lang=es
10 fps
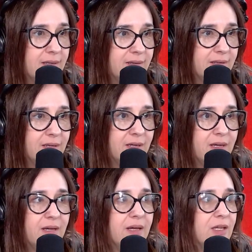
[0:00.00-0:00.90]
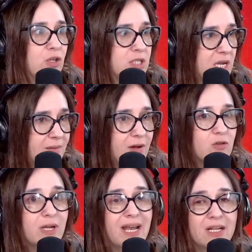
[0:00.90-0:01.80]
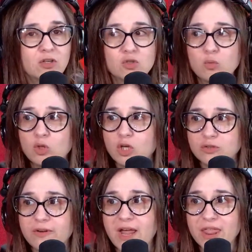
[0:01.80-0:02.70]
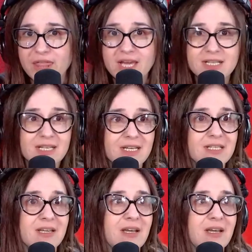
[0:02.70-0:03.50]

Ah, ok. Entonces él iba con. Eran dos bultos franceses,